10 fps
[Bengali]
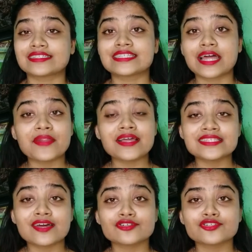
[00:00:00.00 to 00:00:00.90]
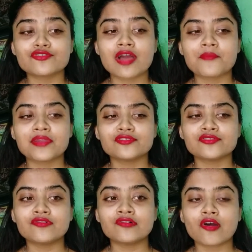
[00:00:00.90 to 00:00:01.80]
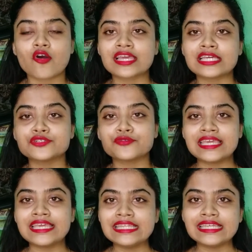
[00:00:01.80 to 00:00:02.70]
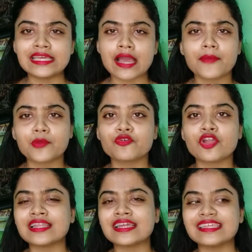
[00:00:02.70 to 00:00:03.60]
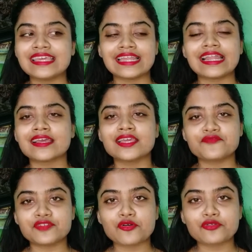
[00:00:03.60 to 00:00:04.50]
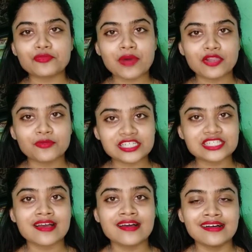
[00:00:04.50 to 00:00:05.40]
সারপ্রাইজ দেওয়ার জন্য আমরা তো অনেক কিছু কিনি আমার মনে হয় না কেনা গিফটে অত ভালোবাসা